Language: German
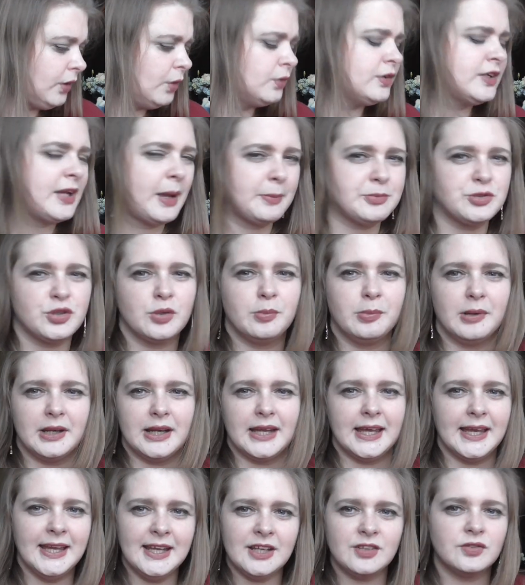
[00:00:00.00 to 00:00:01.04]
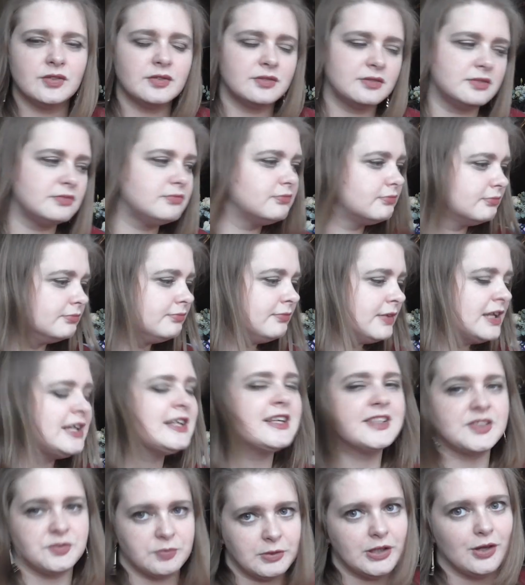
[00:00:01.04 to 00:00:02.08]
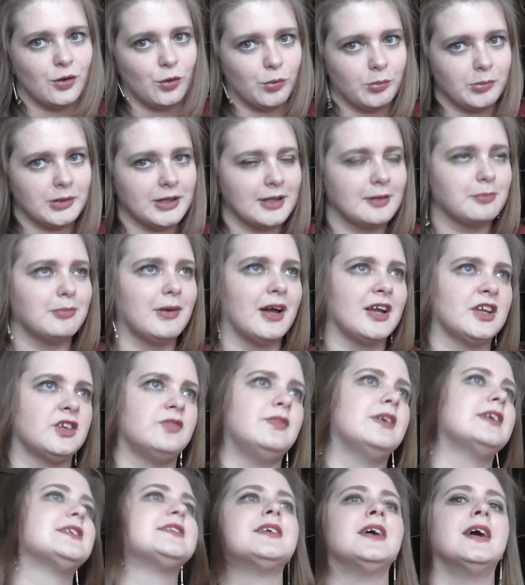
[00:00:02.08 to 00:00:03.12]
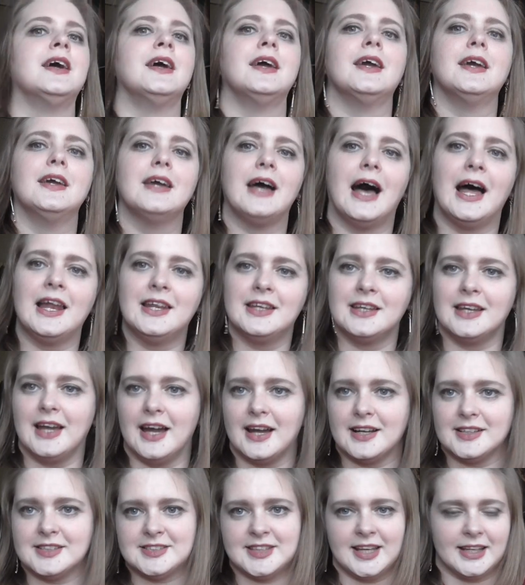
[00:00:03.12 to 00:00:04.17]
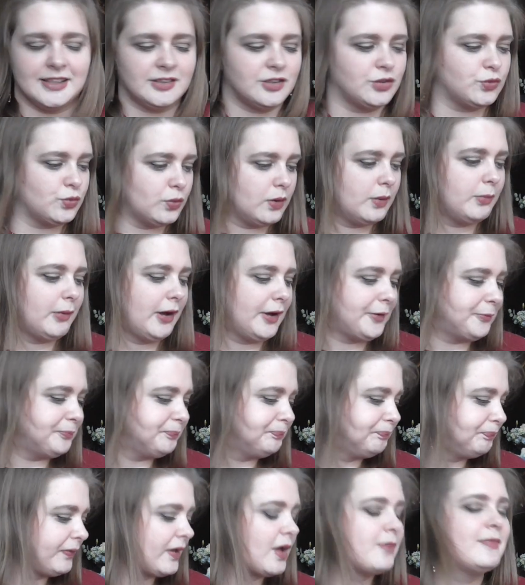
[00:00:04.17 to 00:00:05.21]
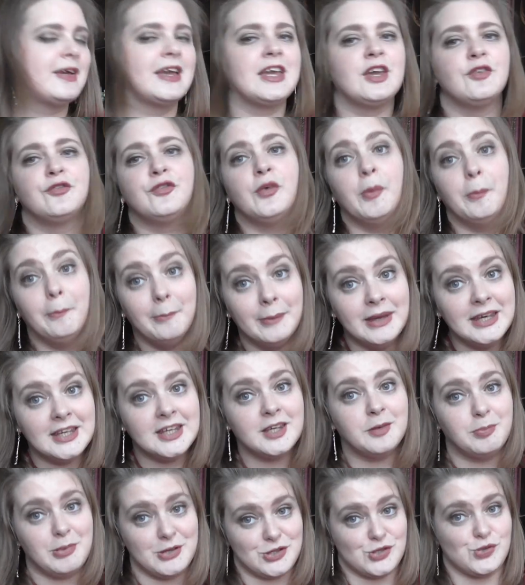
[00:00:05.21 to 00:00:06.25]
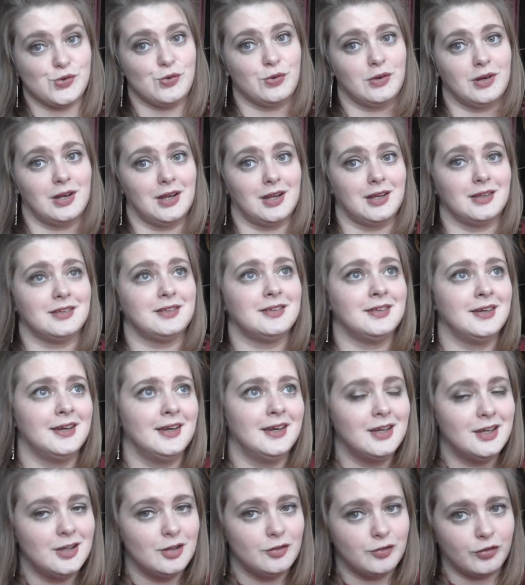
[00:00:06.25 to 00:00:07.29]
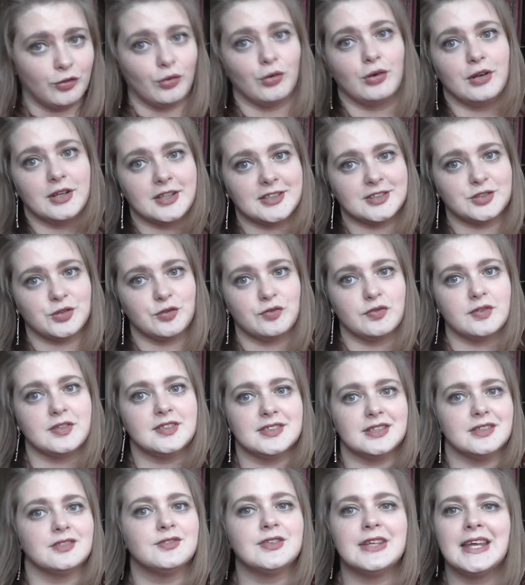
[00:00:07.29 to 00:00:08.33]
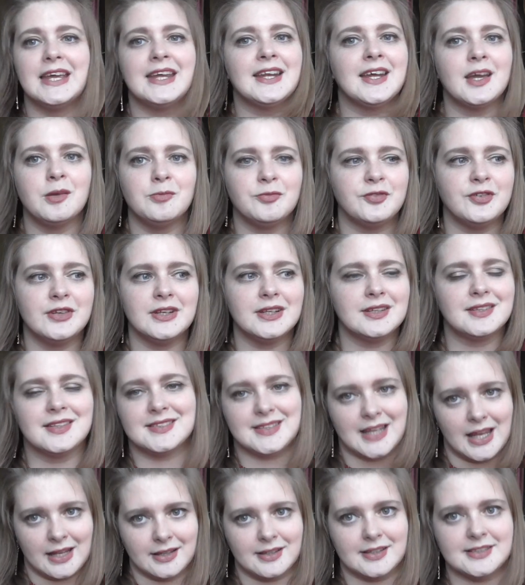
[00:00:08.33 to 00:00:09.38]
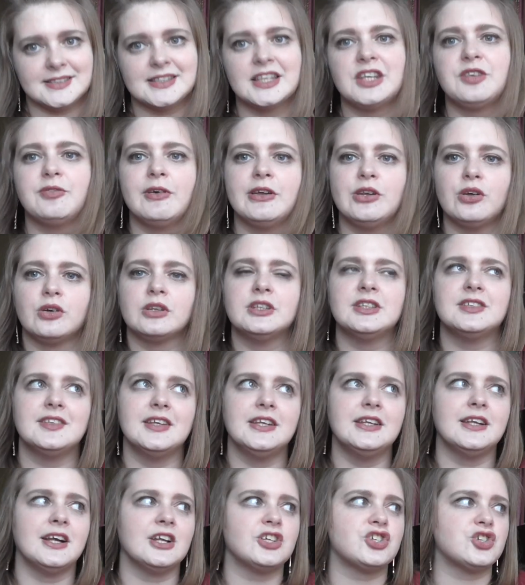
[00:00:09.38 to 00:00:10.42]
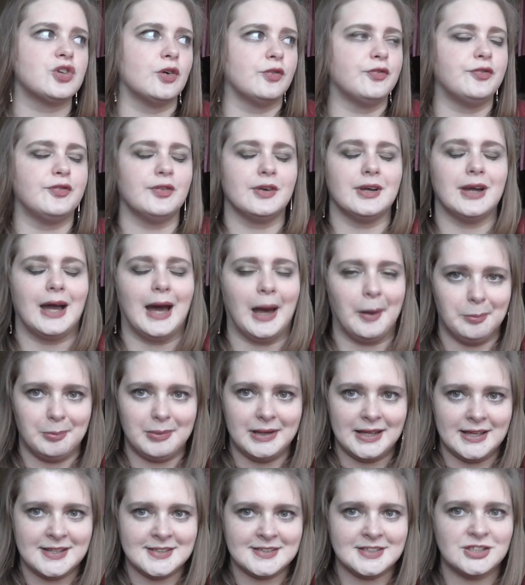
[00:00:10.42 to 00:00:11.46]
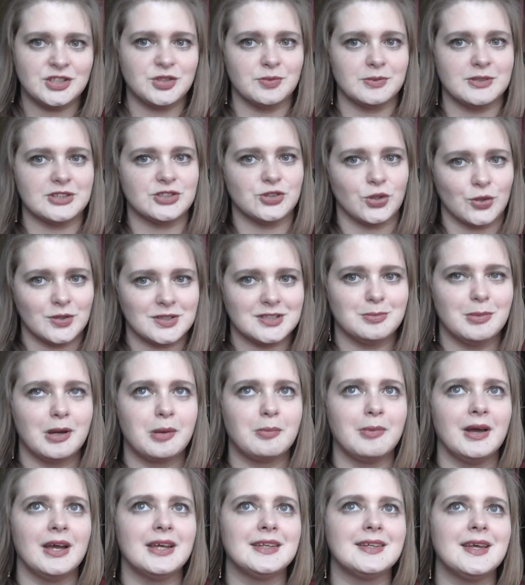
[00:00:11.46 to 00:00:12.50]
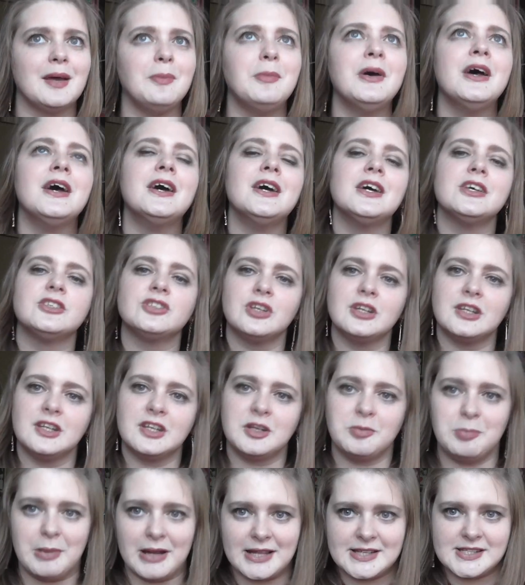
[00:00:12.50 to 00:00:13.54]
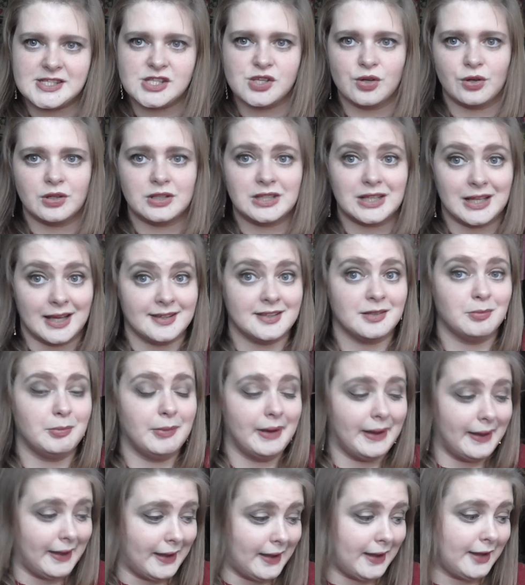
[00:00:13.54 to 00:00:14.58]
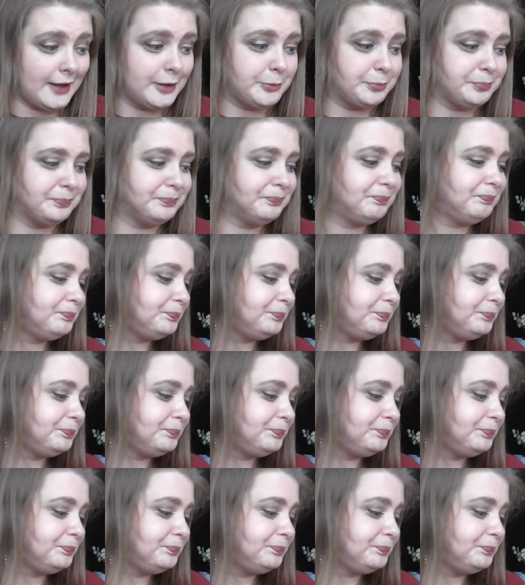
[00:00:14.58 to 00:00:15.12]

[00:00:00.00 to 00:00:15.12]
Und ich habe so überlegt und will das wieder unbedingt machen. Ich werde alle Jahreszeiten durchmachen. Welche für mich persönlich Frühlingsdüfte sind. Jeder empfindet das anders. Ich werde auch nicht die Inhaltsstoffe ablesen, so wie ich sonst immer gemacht habe, sondern ich blende sie euch gleich immer ein.